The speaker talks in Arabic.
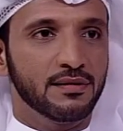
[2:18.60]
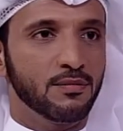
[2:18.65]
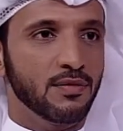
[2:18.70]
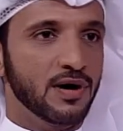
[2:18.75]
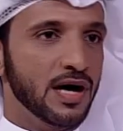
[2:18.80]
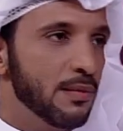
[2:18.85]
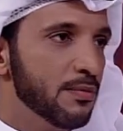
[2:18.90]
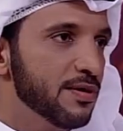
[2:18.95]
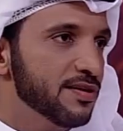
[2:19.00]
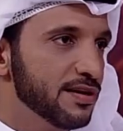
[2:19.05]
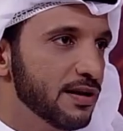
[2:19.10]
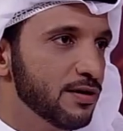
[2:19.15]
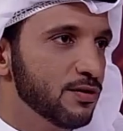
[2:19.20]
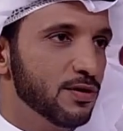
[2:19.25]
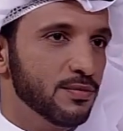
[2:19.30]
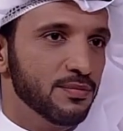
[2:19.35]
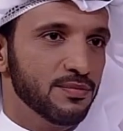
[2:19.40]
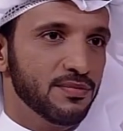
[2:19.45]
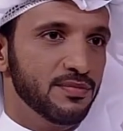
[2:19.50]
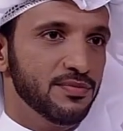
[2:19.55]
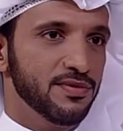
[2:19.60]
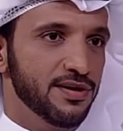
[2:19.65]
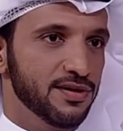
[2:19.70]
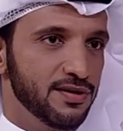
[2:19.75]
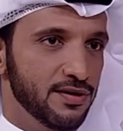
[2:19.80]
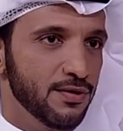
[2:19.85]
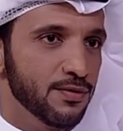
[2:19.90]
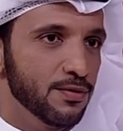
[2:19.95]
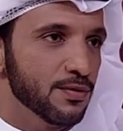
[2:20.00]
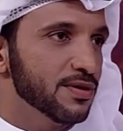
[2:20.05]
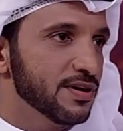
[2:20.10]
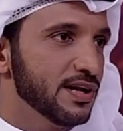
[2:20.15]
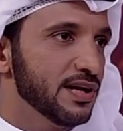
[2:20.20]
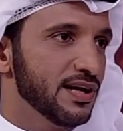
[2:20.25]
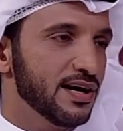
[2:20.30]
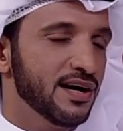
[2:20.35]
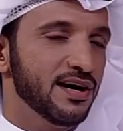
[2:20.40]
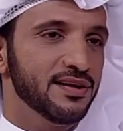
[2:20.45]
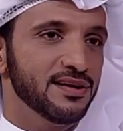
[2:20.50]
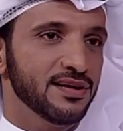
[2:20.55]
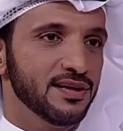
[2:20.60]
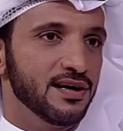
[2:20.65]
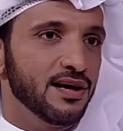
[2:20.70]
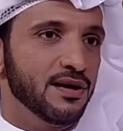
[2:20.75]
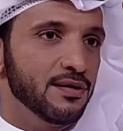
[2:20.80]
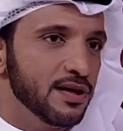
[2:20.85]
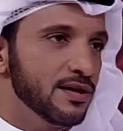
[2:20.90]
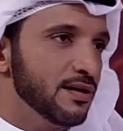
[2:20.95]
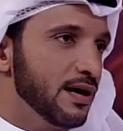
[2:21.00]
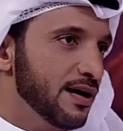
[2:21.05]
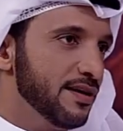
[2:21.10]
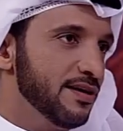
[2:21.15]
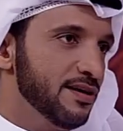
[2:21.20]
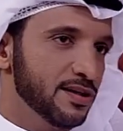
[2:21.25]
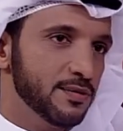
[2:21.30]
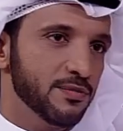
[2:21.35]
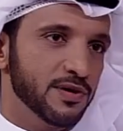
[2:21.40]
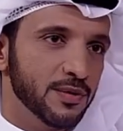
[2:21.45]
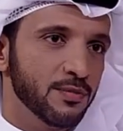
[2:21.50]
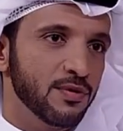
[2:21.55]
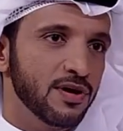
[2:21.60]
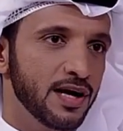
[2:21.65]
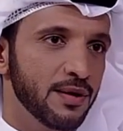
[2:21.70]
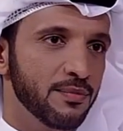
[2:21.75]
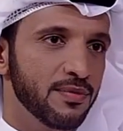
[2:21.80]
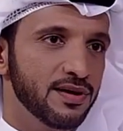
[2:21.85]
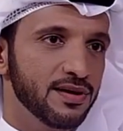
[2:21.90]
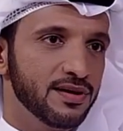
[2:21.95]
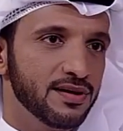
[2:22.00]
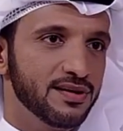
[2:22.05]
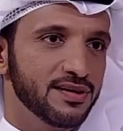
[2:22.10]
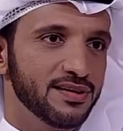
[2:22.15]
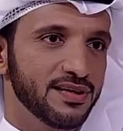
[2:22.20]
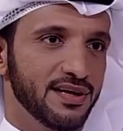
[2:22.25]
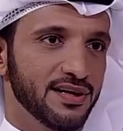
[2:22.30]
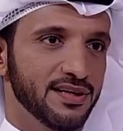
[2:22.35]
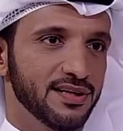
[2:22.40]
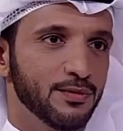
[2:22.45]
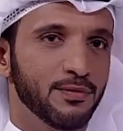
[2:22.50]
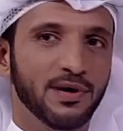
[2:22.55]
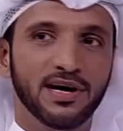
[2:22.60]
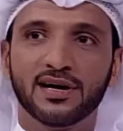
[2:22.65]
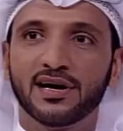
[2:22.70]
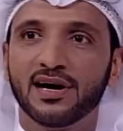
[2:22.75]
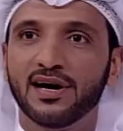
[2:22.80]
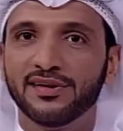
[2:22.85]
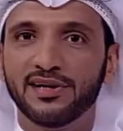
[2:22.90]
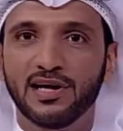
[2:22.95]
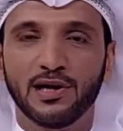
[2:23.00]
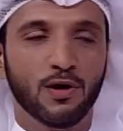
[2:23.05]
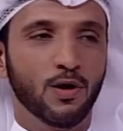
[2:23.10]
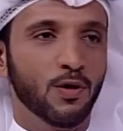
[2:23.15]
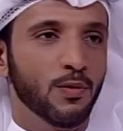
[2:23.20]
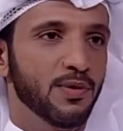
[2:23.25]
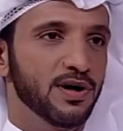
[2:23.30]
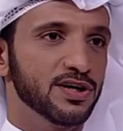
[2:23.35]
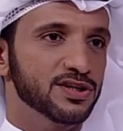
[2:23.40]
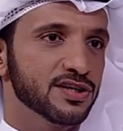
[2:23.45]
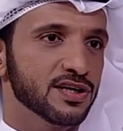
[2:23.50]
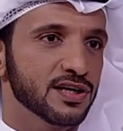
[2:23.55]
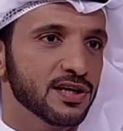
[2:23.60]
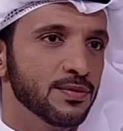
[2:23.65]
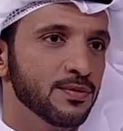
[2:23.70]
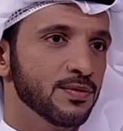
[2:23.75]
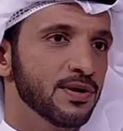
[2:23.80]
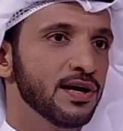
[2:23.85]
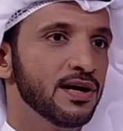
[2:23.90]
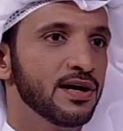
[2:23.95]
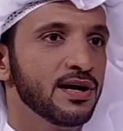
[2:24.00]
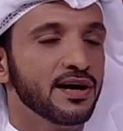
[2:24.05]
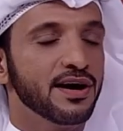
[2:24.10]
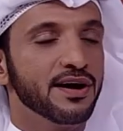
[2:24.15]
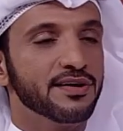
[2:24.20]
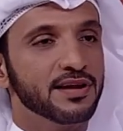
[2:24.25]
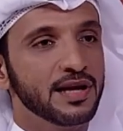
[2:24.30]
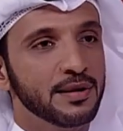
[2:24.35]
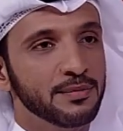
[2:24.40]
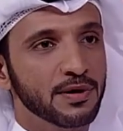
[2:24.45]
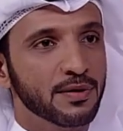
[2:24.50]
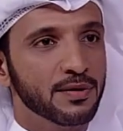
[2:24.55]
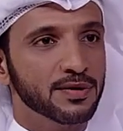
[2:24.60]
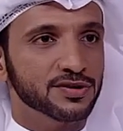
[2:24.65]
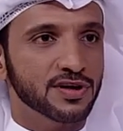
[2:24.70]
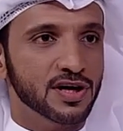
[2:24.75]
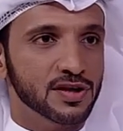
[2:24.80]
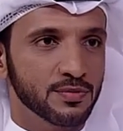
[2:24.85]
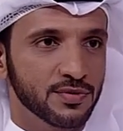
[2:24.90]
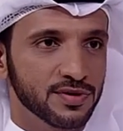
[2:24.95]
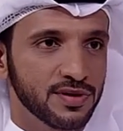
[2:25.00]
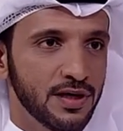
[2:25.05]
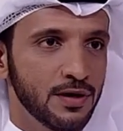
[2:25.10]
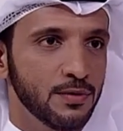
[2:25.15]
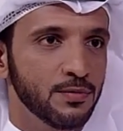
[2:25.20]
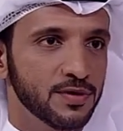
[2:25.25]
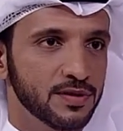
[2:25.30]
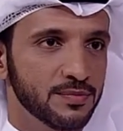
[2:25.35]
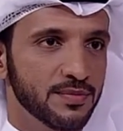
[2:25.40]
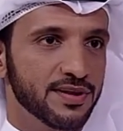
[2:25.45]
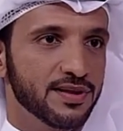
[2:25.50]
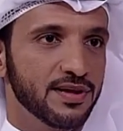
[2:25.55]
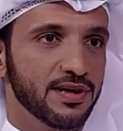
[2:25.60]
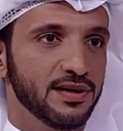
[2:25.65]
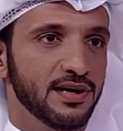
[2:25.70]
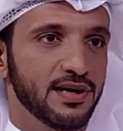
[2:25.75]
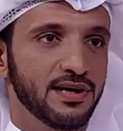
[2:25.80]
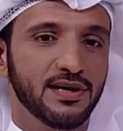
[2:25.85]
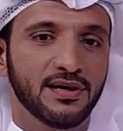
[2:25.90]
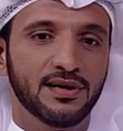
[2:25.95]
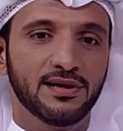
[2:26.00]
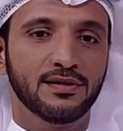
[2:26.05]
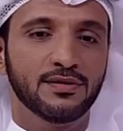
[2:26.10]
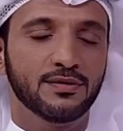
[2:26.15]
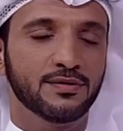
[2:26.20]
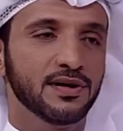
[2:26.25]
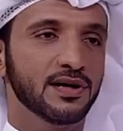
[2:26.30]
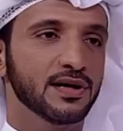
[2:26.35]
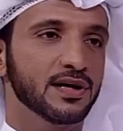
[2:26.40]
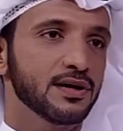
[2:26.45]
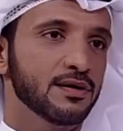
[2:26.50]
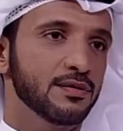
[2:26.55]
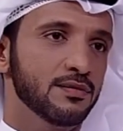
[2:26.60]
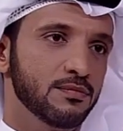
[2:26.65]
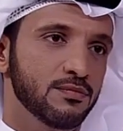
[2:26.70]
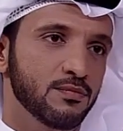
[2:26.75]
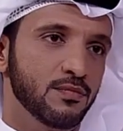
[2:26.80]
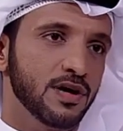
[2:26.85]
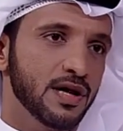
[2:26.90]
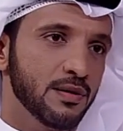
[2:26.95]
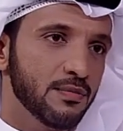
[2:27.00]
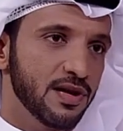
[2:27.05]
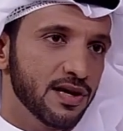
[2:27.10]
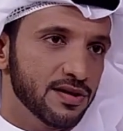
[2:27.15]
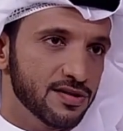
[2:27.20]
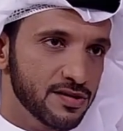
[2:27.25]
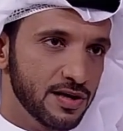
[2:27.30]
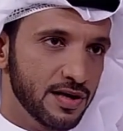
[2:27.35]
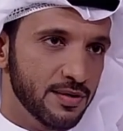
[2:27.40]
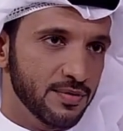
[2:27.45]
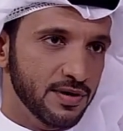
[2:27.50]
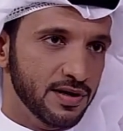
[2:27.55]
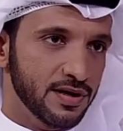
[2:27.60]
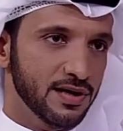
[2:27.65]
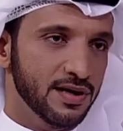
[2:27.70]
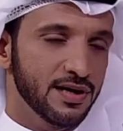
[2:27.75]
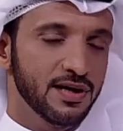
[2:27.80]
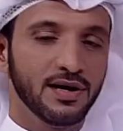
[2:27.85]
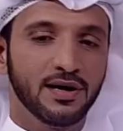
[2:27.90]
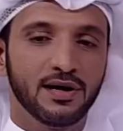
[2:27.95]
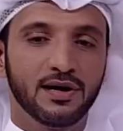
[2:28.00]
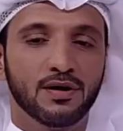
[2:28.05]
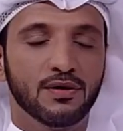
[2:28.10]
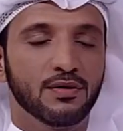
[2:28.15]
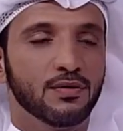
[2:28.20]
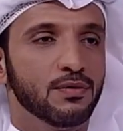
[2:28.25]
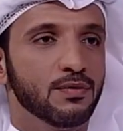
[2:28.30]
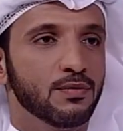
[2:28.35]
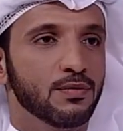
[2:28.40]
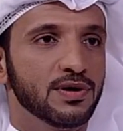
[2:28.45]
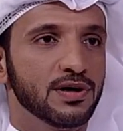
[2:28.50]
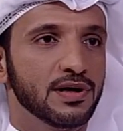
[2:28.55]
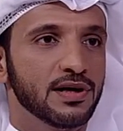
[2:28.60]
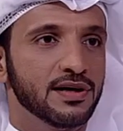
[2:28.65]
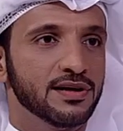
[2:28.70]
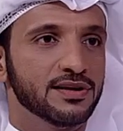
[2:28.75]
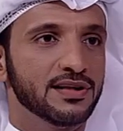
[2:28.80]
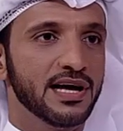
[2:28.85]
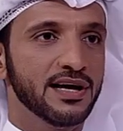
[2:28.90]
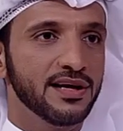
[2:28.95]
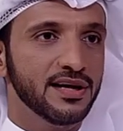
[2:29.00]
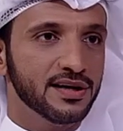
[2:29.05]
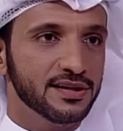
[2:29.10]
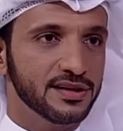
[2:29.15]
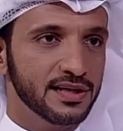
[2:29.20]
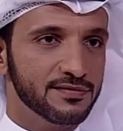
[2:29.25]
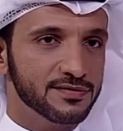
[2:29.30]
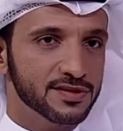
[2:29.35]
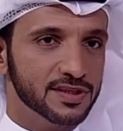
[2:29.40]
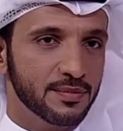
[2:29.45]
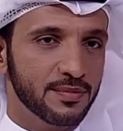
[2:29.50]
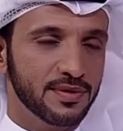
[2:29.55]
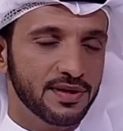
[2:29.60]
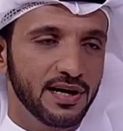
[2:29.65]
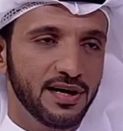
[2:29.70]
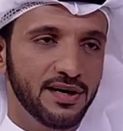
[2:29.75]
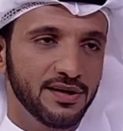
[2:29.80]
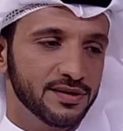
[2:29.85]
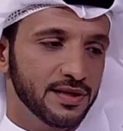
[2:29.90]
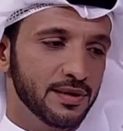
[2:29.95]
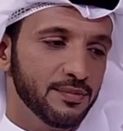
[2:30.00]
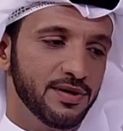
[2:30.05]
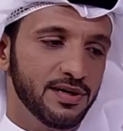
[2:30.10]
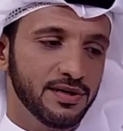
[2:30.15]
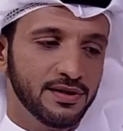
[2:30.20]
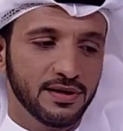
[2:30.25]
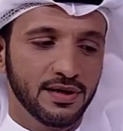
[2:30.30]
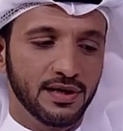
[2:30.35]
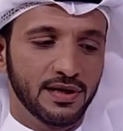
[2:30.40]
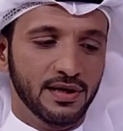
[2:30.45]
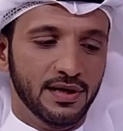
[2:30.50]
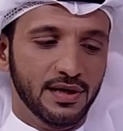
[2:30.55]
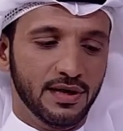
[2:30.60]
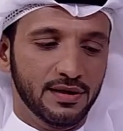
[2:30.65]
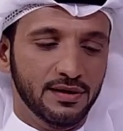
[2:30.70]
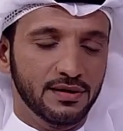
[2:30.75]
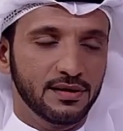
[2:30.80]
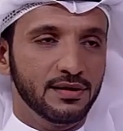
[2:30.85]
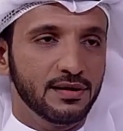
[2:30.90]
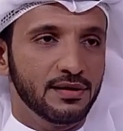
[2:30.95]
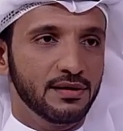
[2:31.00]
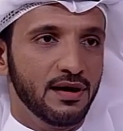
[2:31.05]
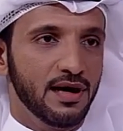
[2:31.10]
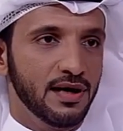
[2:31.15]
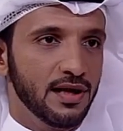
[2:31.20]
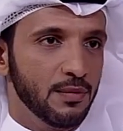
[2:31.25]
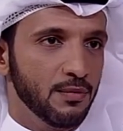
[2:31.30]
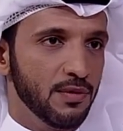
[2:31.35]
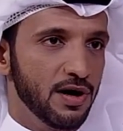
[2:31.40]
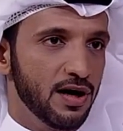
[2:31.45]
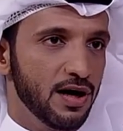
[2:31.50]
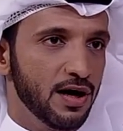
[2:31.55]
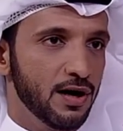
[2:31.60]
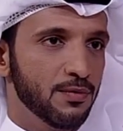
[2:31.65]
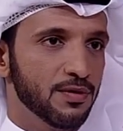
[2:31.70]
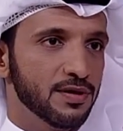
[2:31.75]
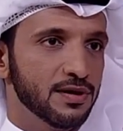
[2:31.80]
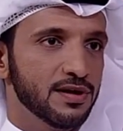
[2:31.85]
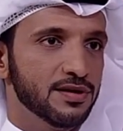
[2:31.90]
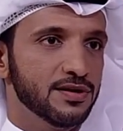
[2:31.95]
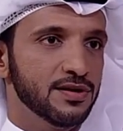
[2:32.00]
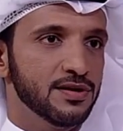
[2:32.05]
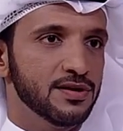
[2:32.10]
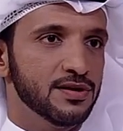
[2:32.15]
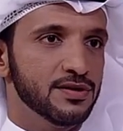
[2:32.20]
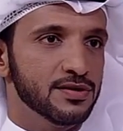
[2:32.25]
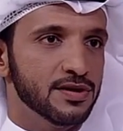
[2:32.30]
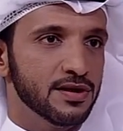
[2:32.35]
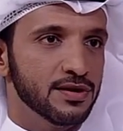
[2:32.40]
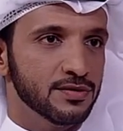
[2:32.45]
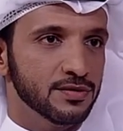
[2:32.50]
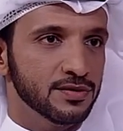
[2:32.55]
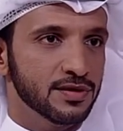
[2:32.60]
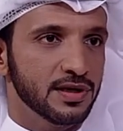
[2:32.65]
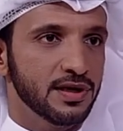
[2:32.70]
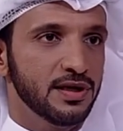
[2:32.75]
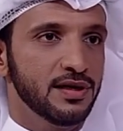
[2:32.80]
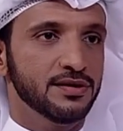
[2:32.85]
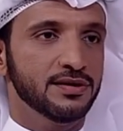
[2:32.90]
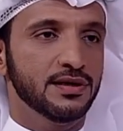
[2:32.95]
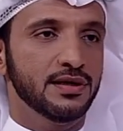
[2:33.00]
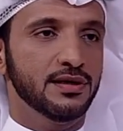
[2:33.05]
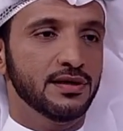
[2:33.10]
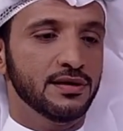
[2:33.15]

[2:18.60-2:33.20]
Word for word: مقابلتنا اليوم نحن نعم. حضورنا الان الى هذا هذا يعتبر مقابله طبعا. يعني نعم. وان كانت على الهواء مباشره اذا لم يكن شخص متعود مثلا على ان هناك مقابلات سابقه وتهيئه آه، نفسه من ناحيه طبعا أن عن المحاور التي ستطرح